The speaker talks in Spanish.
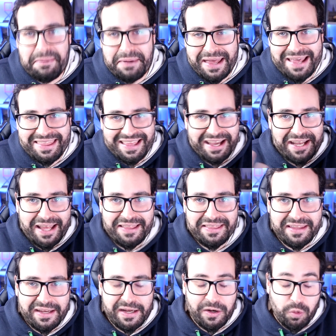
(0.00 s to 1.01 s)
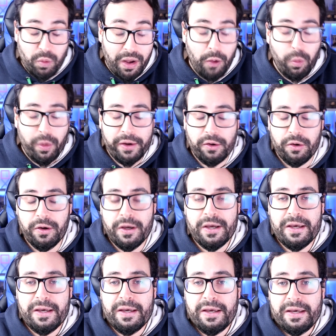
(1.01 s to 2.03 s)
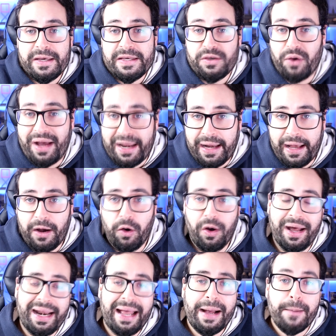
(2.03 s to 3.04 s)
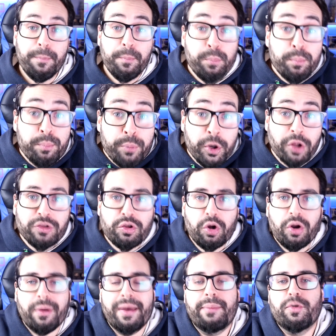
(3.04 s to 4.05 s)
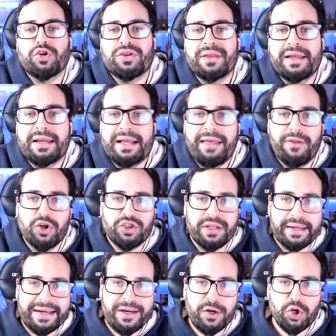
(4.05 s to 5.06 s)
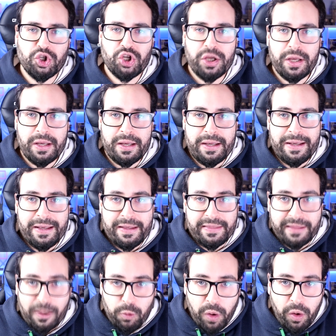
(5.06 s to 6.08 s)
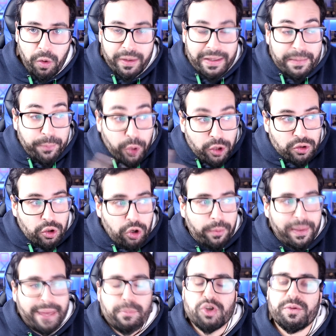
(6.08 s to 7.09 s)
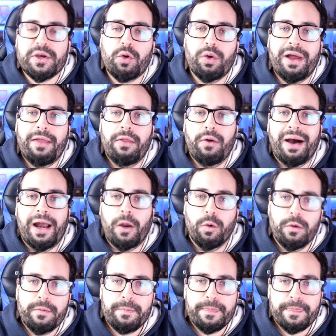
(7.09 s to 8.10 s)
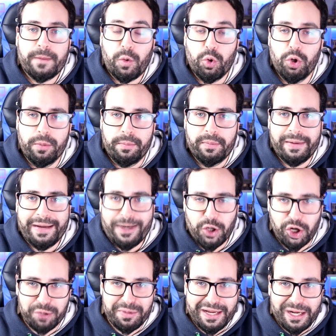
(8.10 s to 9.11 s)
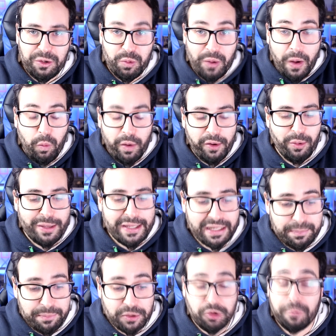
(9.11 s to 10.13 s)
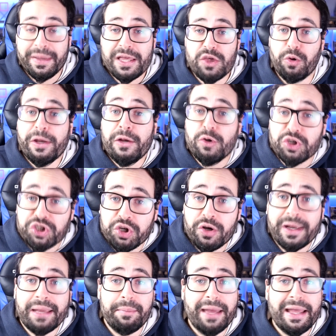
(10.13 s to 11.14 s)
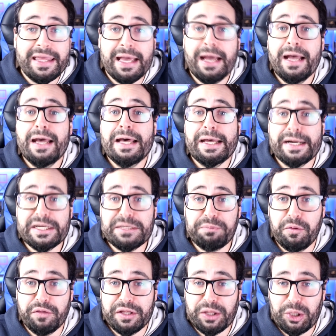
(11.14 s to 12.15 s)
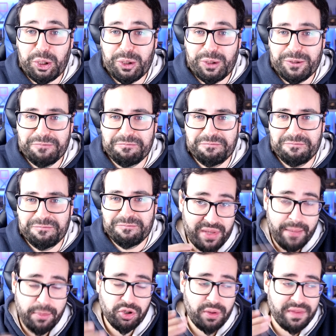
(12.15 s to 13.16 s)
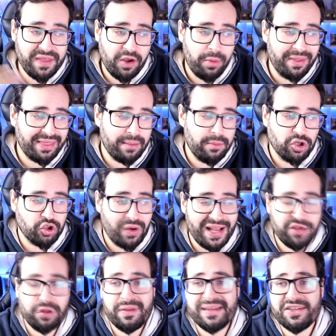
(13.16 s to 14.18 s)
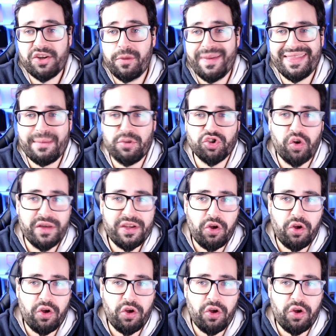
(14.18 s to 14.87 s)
La verdad, grande el Kun Agüero y ojalá, ojalá pronto lo veamos cerca de los terrenos de juego y pronto lo veamos vinculado a algún club. Enorme el Kun Agüero y repito, me ha hecho ilusión que me haya respondido. Bien, pues decía, comenzamos con las noticias y comenzamos con